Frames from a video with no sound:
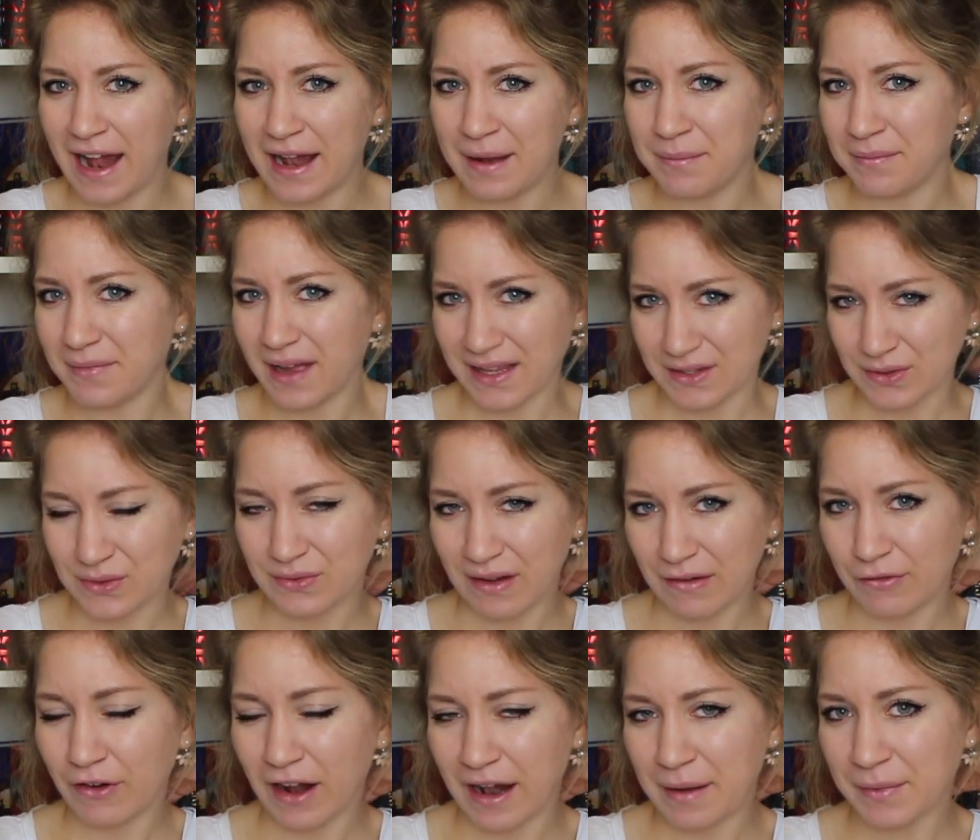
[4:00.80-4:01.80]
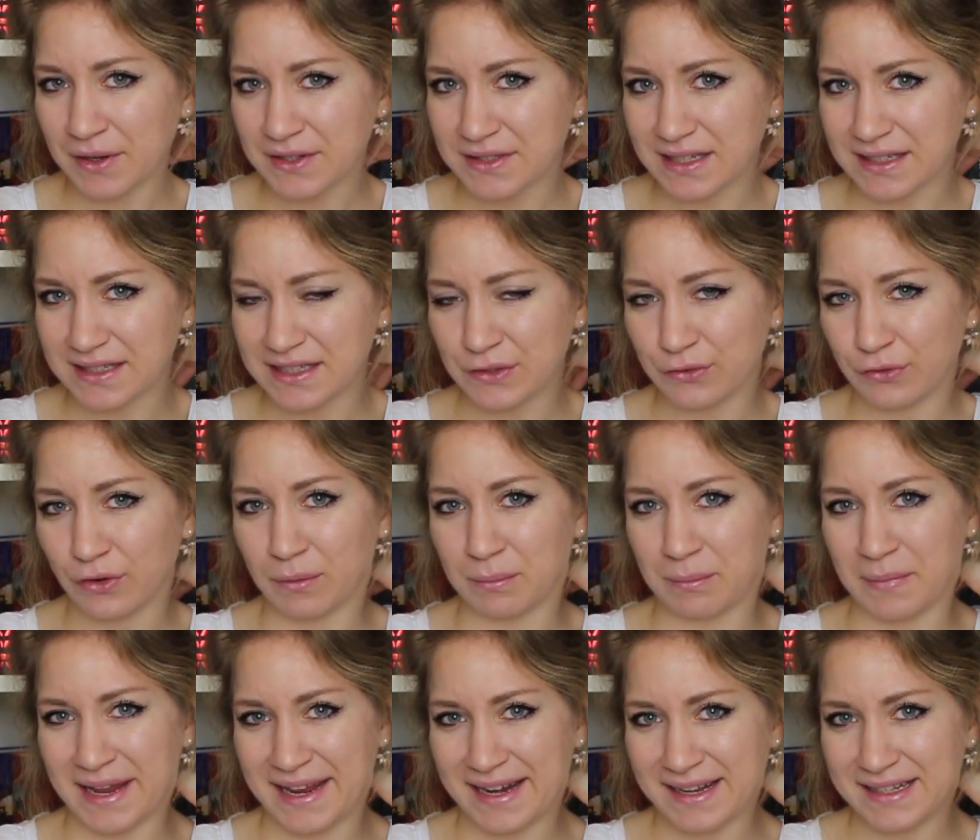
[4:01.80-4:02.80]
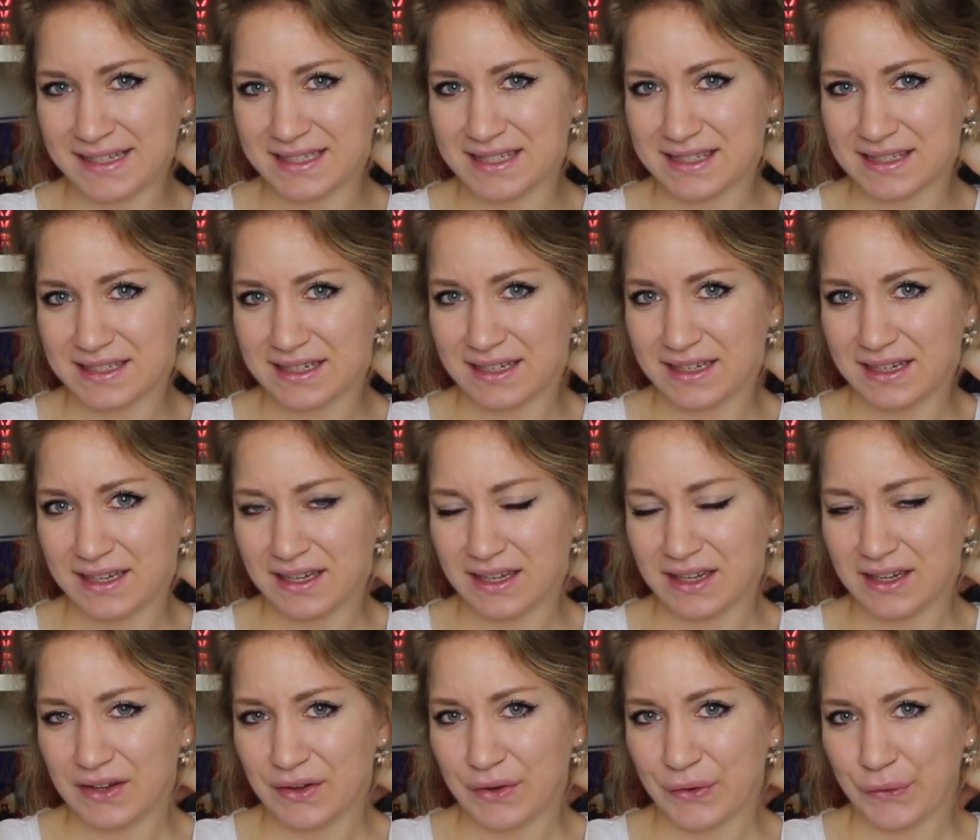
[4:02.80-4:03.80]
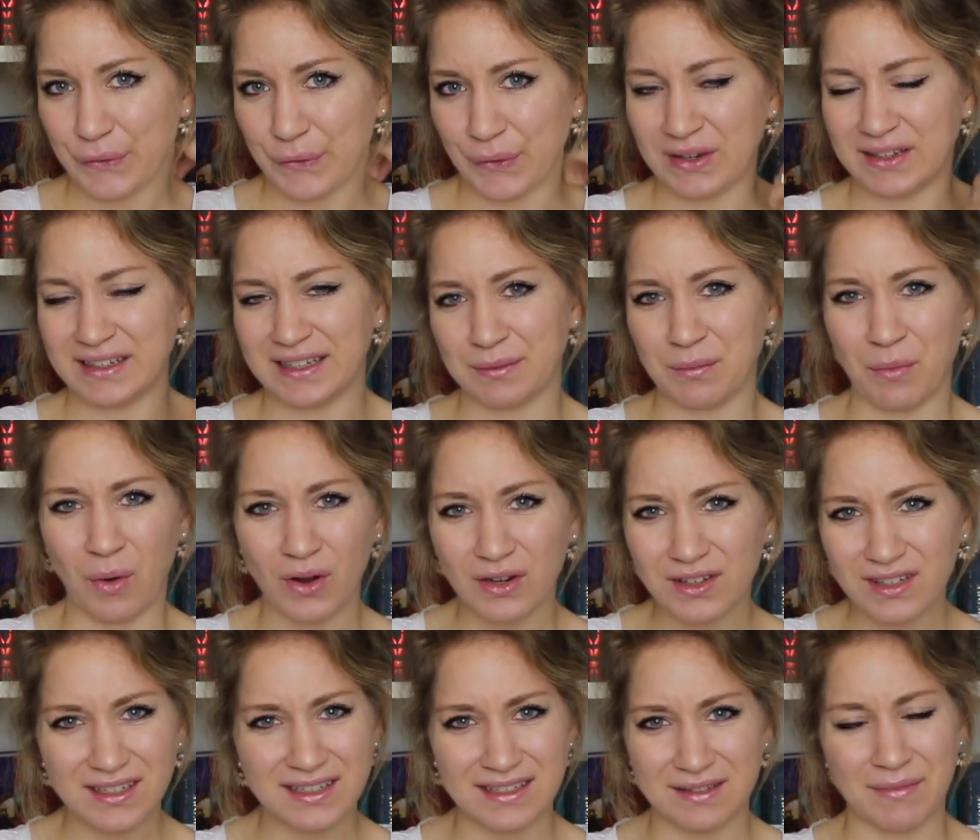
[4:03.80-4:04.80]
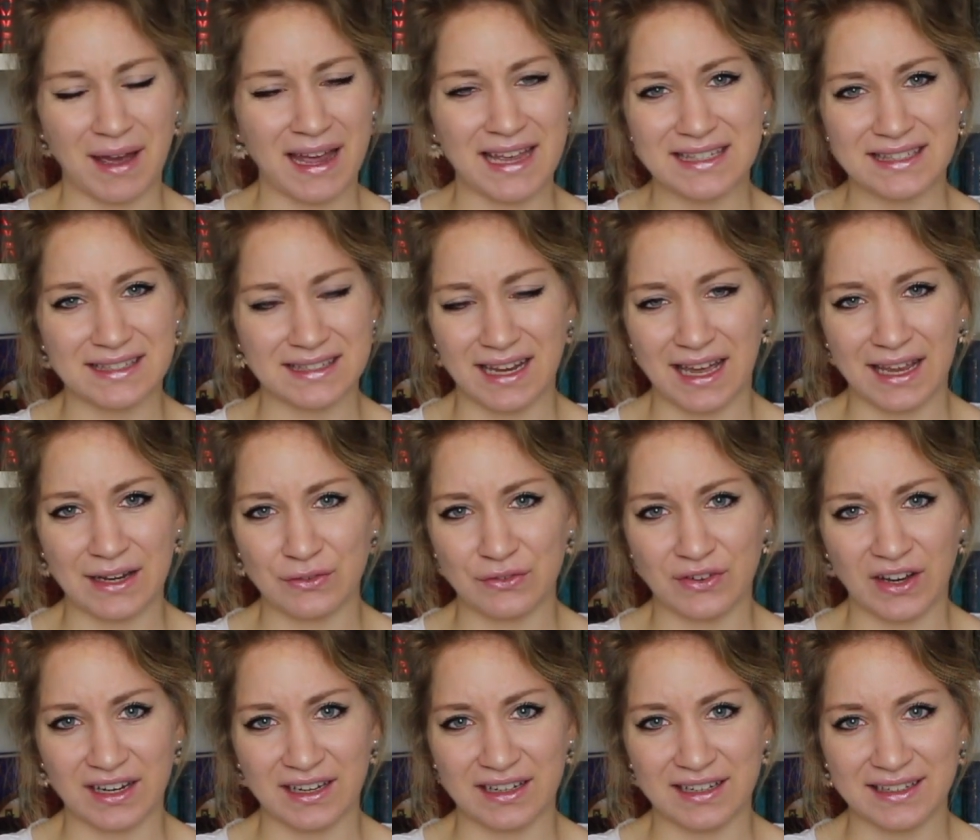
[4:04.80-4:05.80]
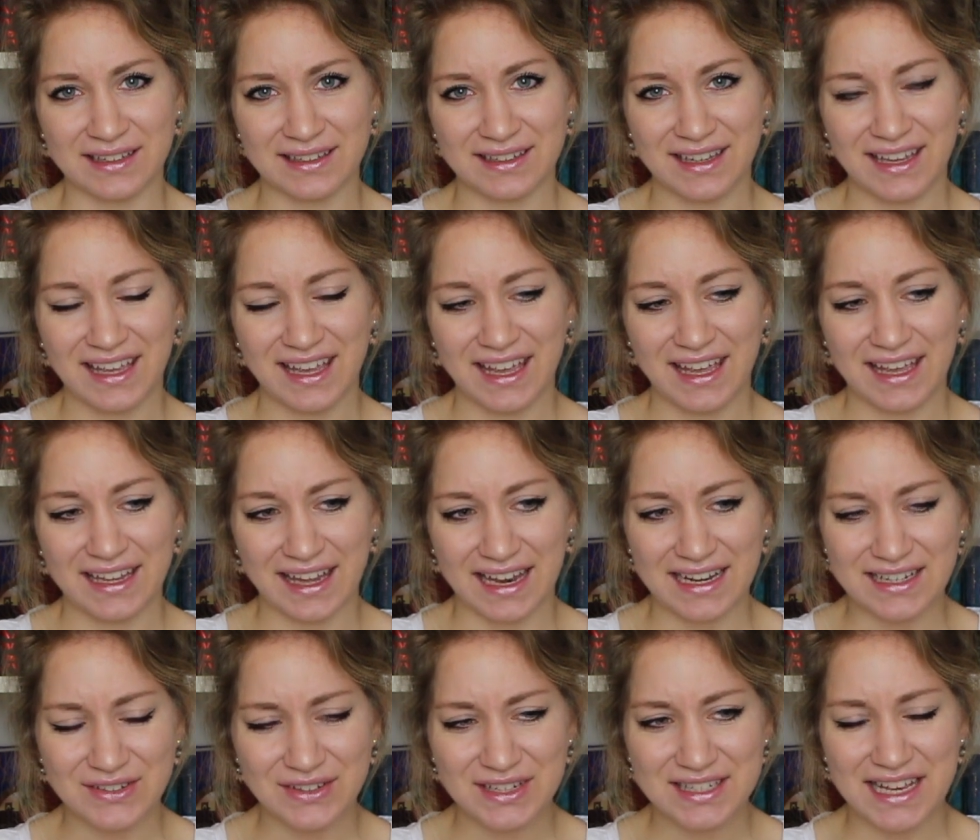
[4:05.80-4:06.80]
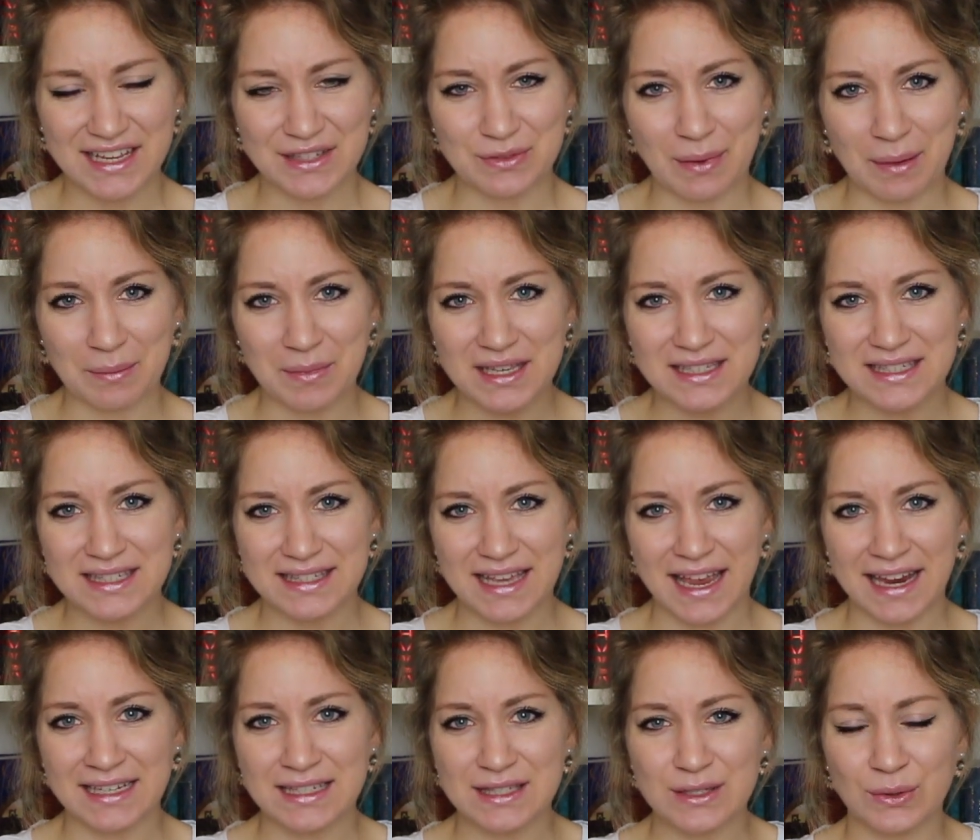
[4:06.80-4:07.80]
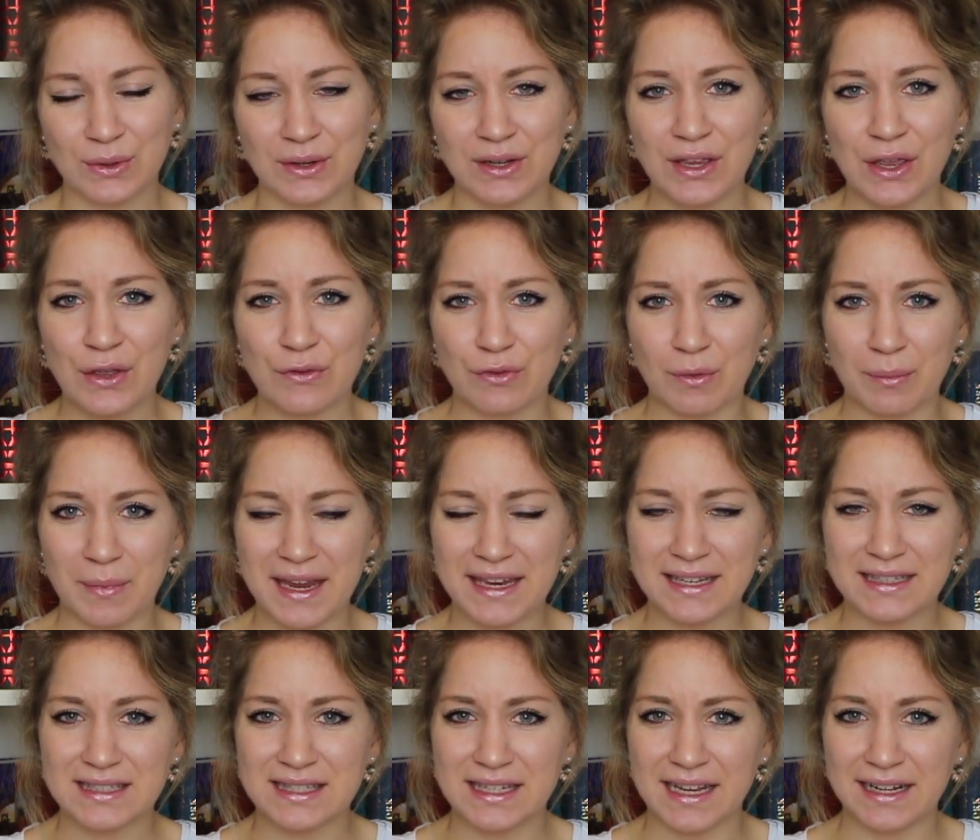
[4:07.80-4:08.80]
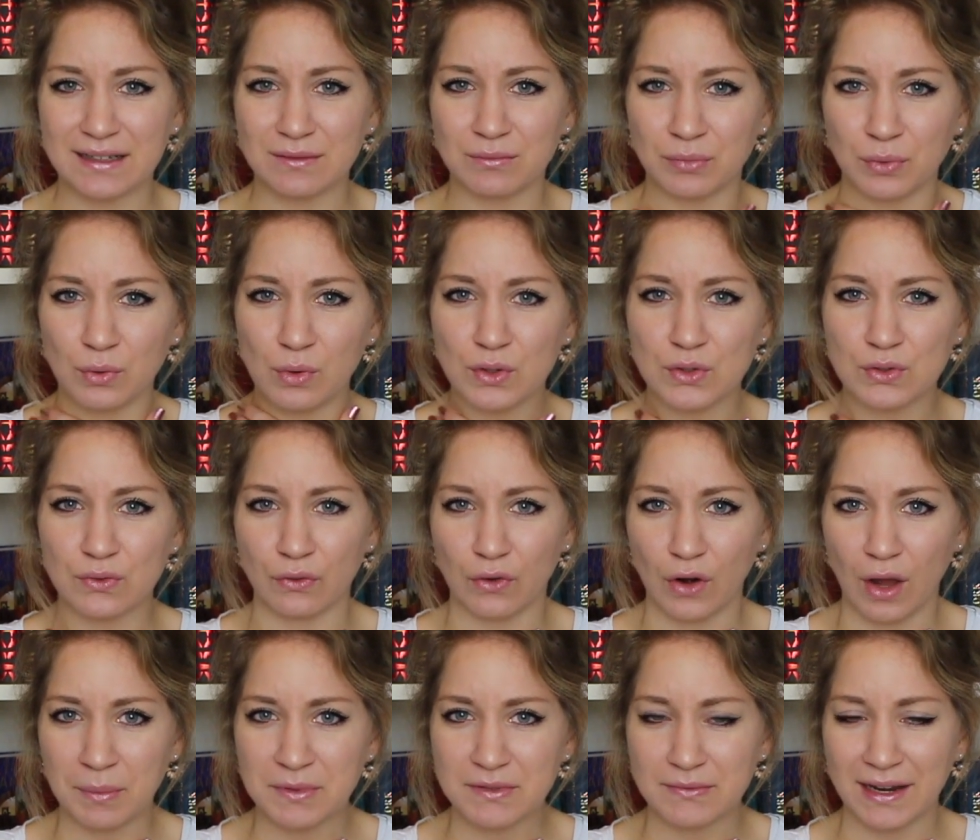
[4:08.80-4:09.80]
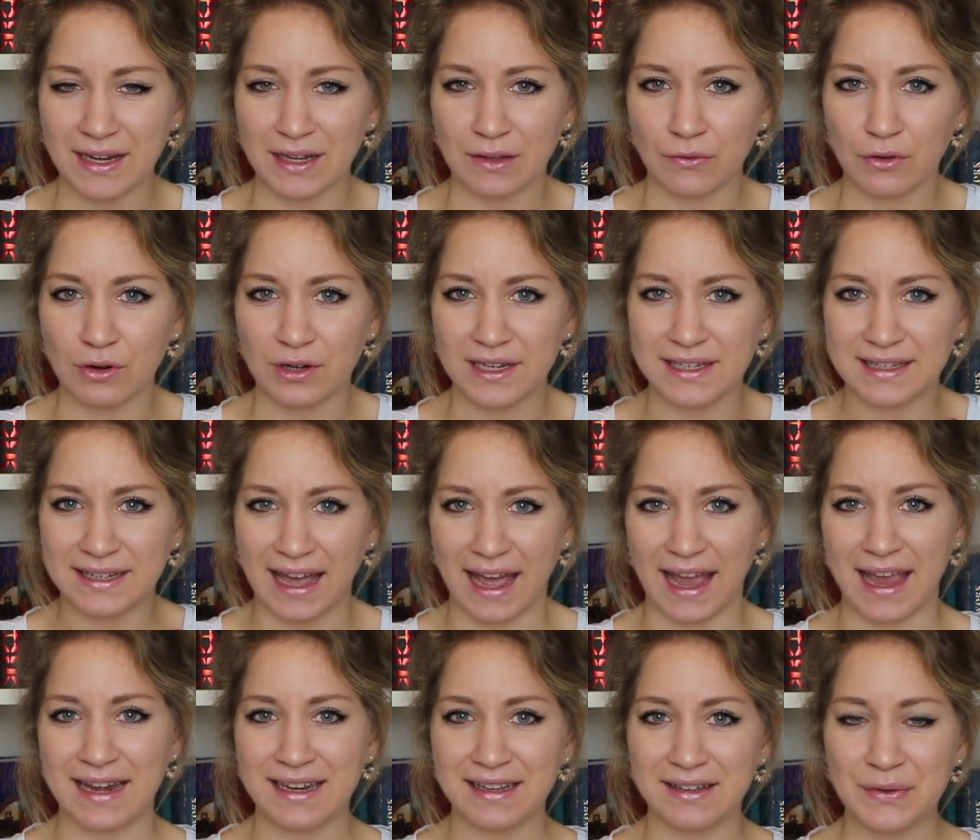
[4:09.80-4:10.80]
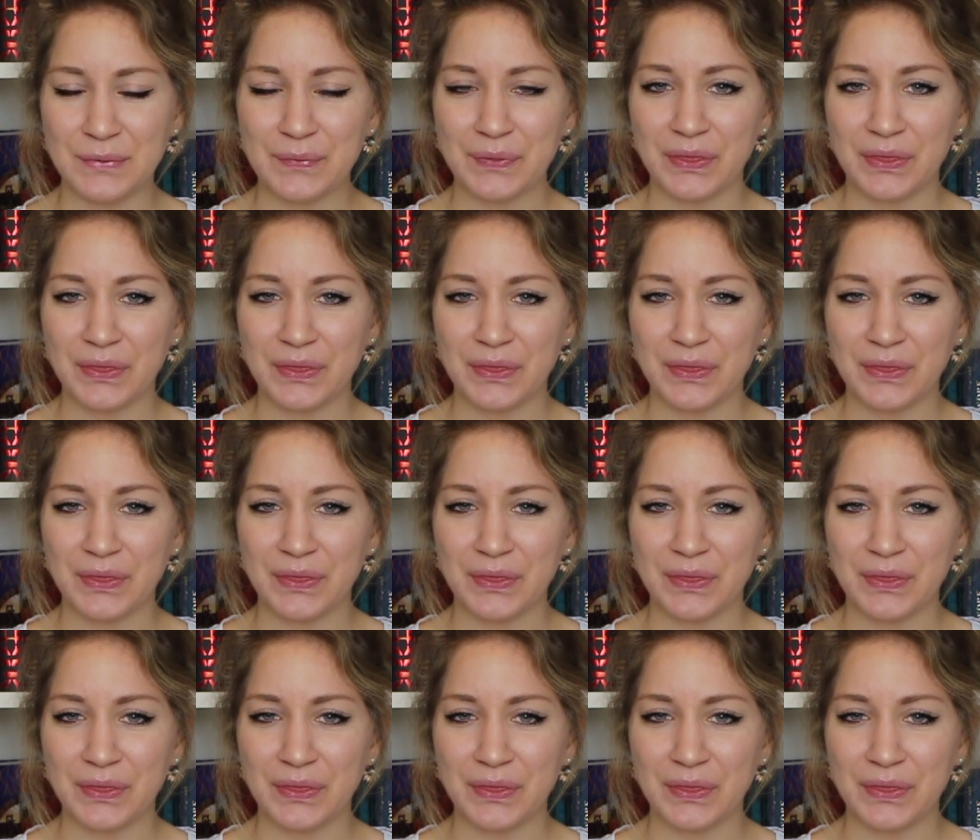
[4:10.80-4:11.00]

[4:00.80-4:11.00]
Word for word: allem, also es war vor allem aus der Sicht von Mädels und ich mochte die meisten einfach nicht. Kennst du das? Also bei mir ist es echt so, für mich zählt ein Buch zu Flops, wenn ich wirklich keine